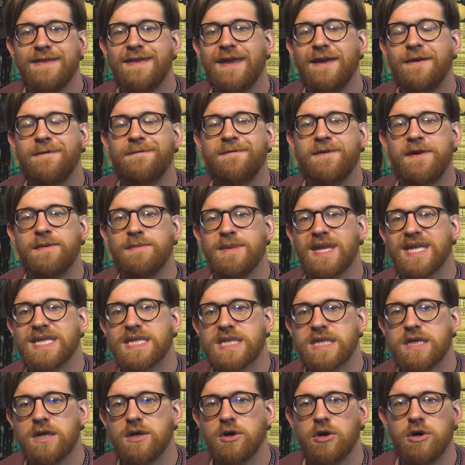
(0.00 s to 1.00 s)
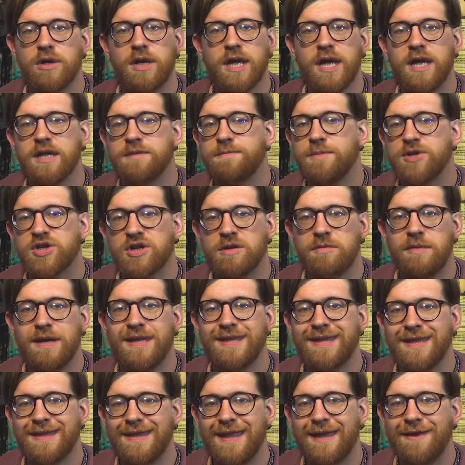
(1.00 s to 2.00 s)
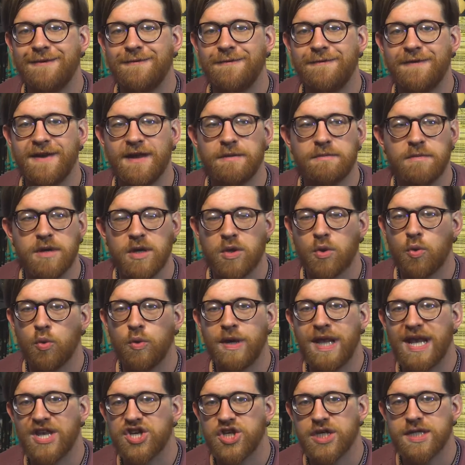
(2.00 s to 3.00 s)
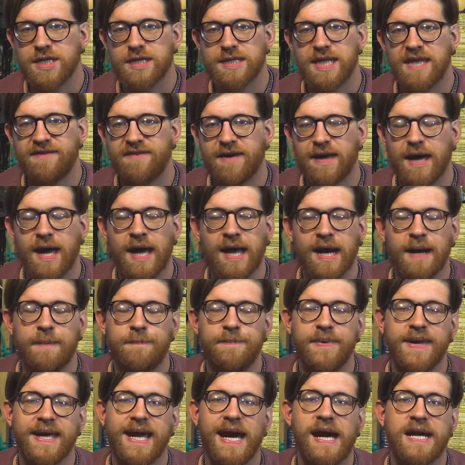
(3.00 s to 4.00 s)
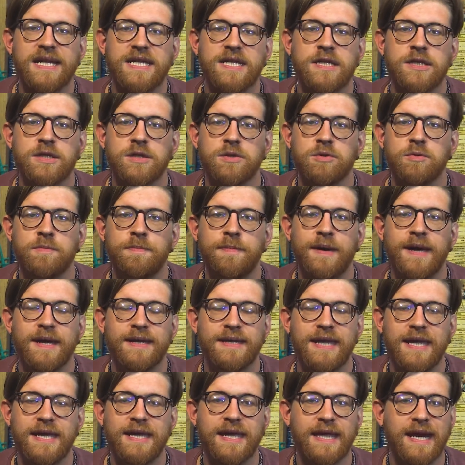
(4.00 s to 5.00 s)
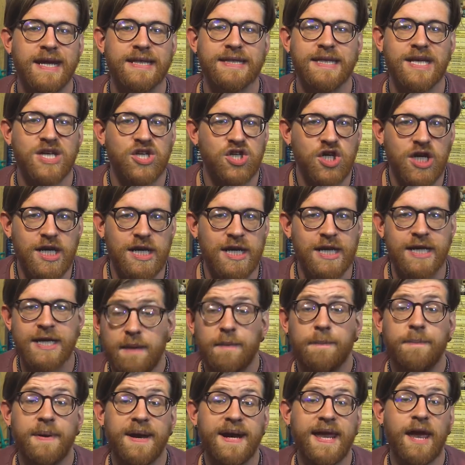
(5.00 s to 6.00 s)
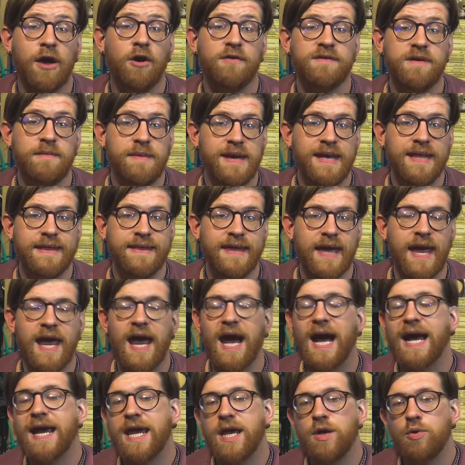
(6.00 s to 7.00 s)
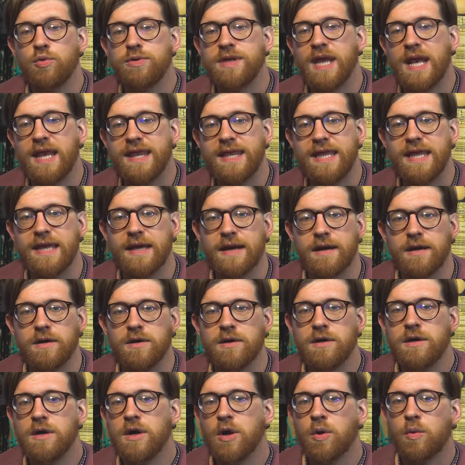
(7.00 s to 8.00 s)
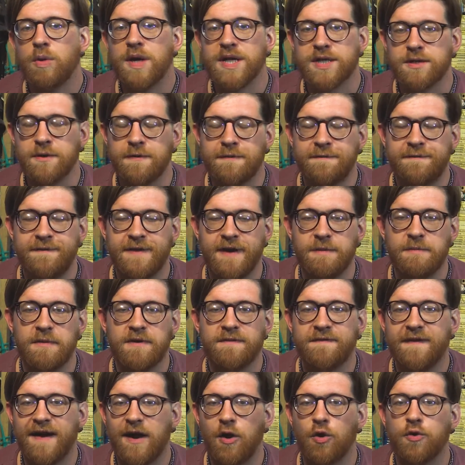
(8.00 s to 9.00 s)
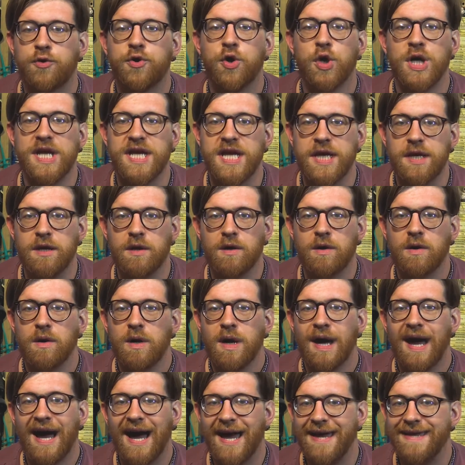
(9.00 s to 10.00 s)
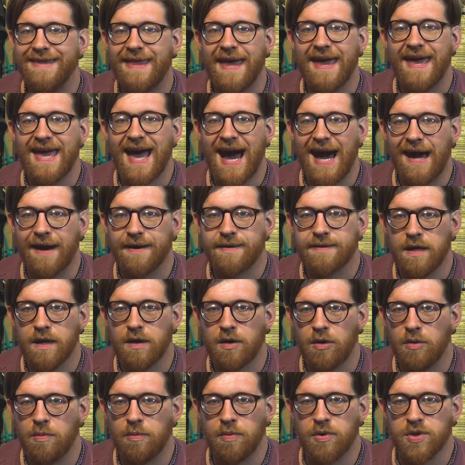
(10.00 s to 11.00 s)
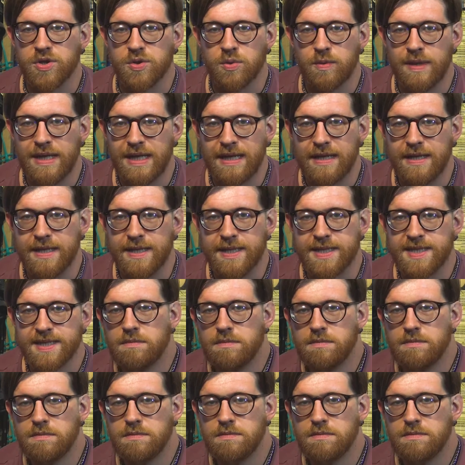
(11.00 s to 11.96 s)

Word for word: dei film d'azione, specialmente dei film in cui la gente deve arrampicarsi su per dei grattacieli. Perché ovviamente è anche inutile dirlo, questo film fa l'occhiolino ai Day Art con Bruce Willis.